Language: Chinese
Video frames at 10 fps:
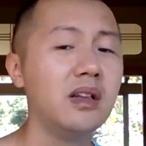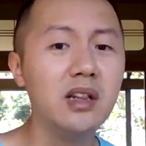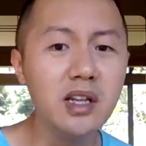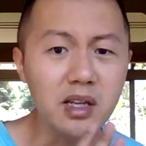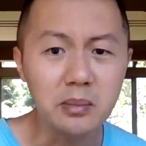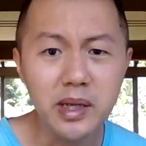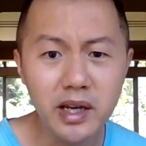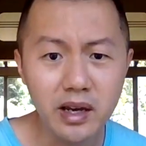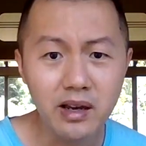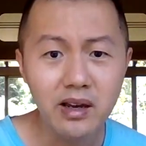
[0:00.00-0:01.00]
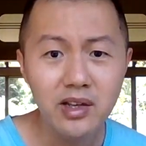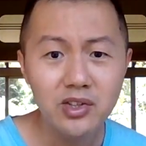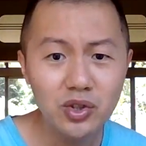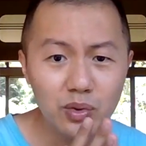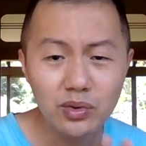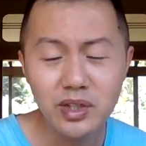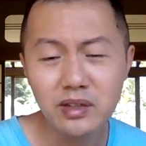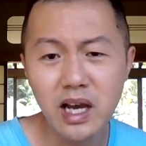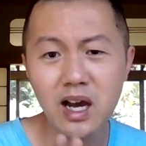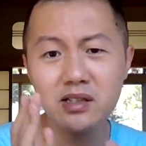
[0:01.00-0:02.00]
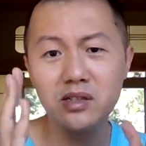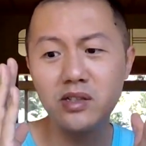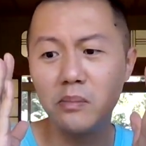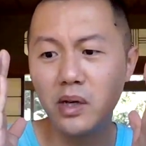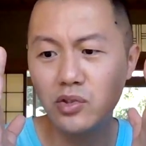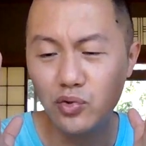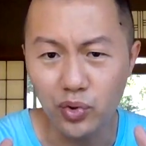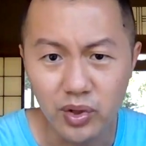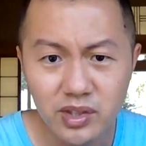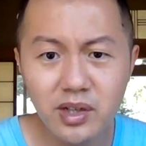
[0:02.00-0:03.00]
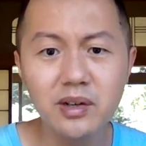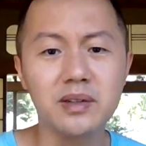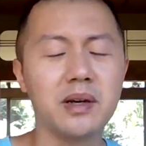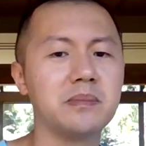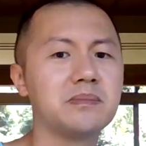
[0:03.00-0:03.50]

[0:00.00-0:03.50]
里面究竟他是怎么决策的？